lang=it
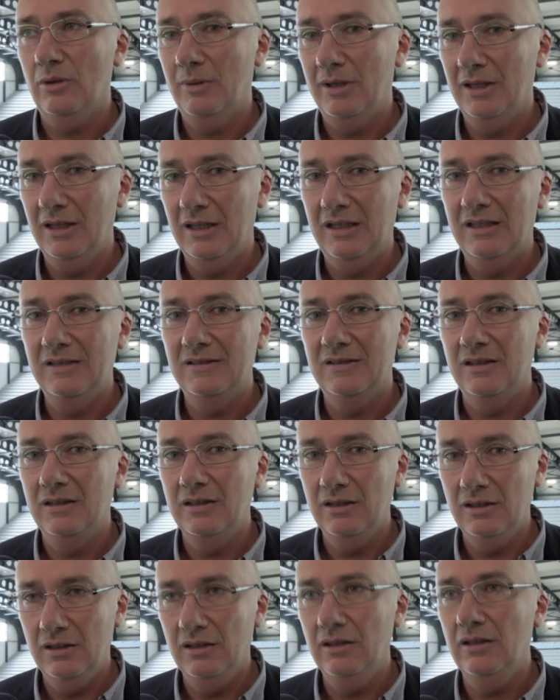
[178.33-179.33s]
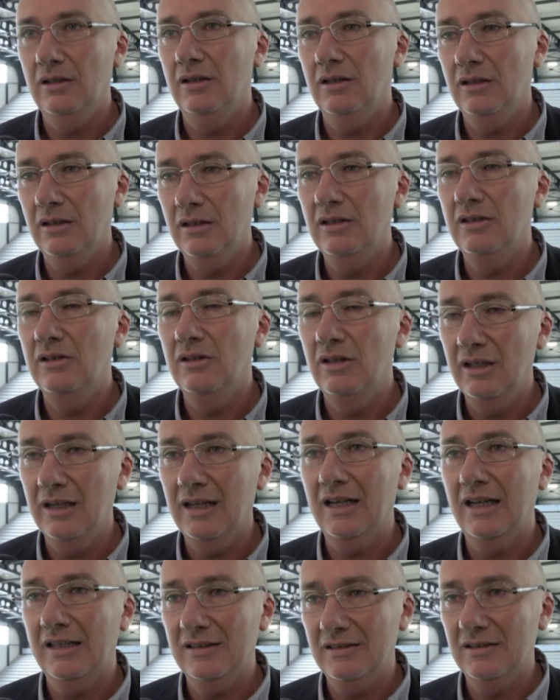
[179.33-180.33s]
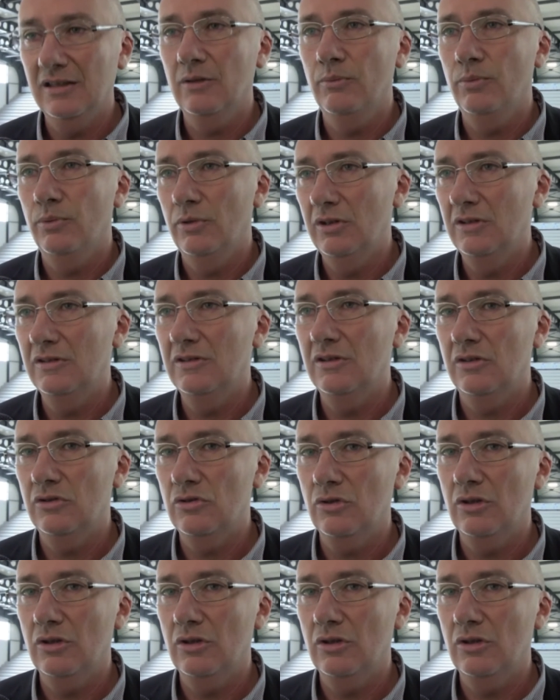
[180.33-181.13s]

mancanza di, di, di ragazze che poi iniziano a